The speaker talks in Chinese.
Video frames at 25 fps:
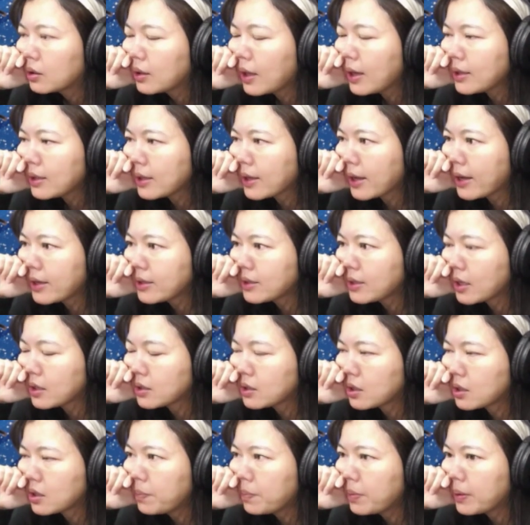它的开
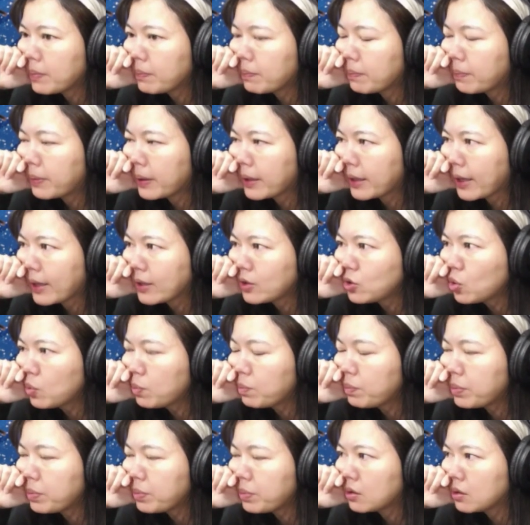采成本本来
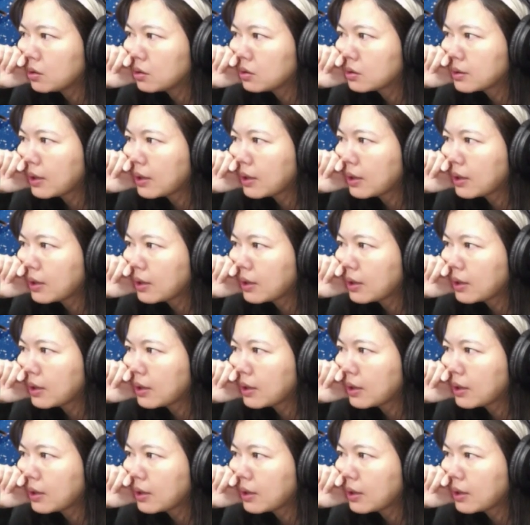就比